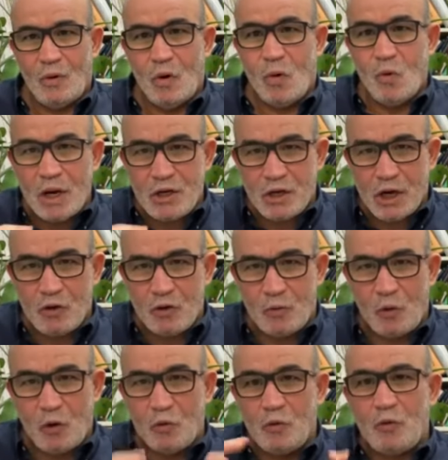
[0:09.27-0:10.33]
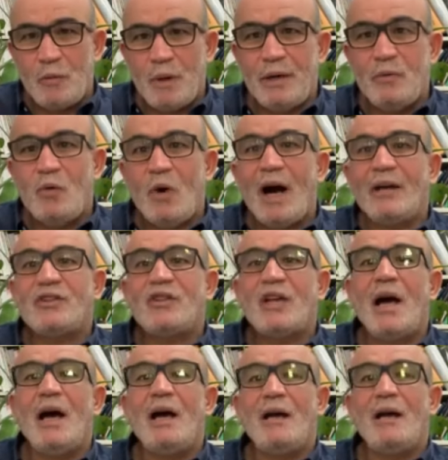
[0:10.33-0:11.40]
هو الجنوب عموما
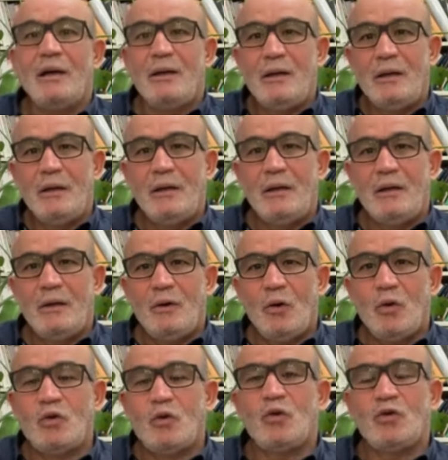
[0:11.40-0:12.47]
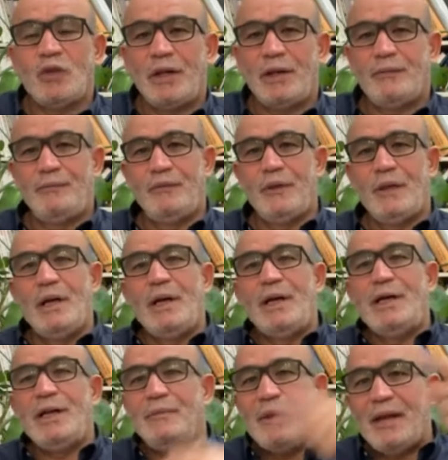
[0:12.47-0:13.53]
وأقصاه خصوصا
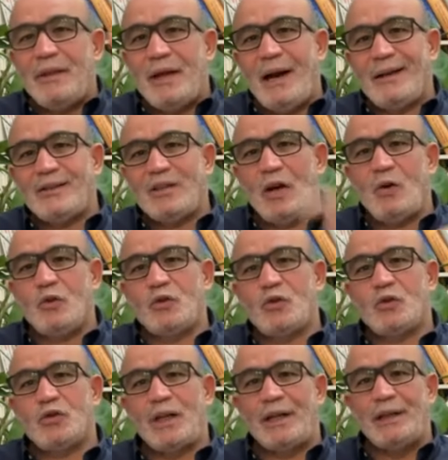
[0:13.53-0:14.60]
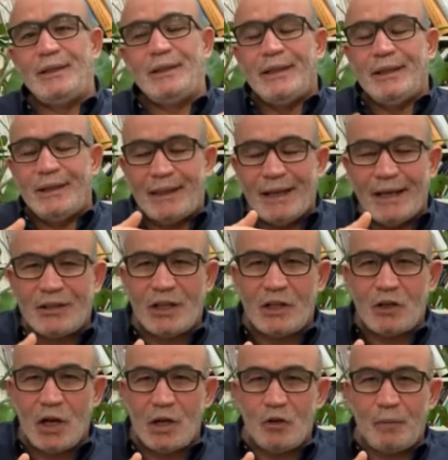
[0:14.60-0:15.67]
لماذا أقصاه خصوصا؟ لأن أقصى
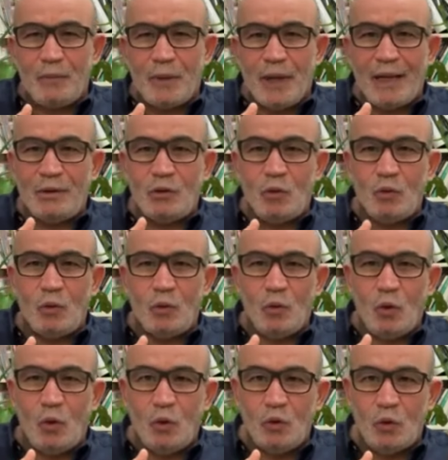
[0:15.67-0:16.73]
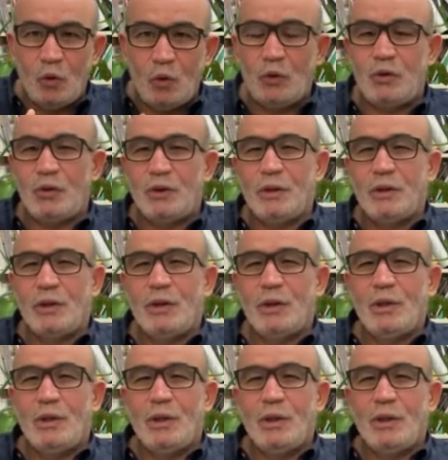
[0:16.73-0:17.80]
الجنوب عنده حدود
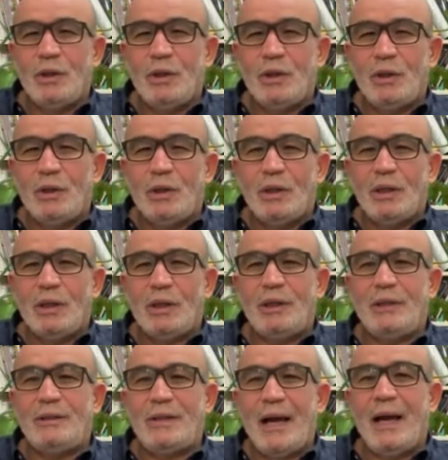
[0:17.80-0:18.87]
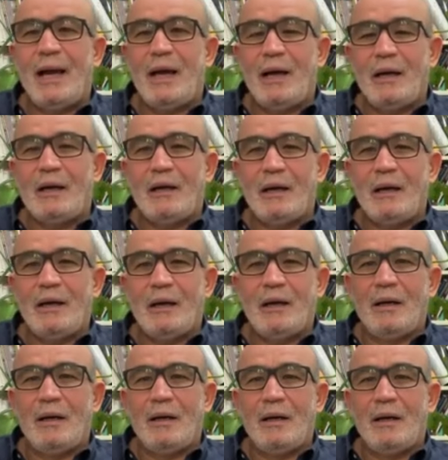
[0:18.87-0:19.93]
نتاع
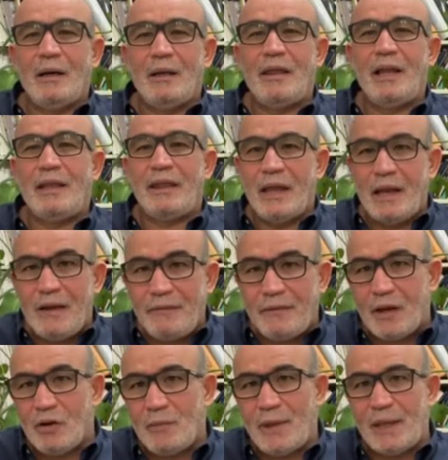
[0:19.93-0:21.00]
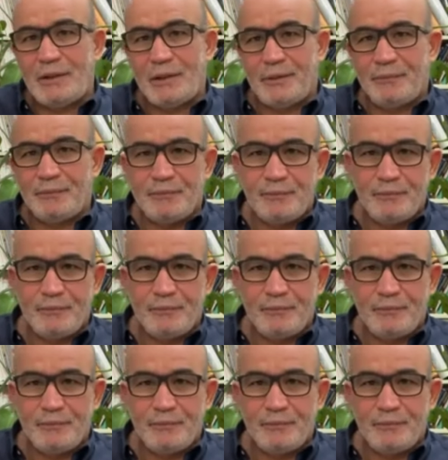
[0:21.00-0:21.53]
3000 كيلومتر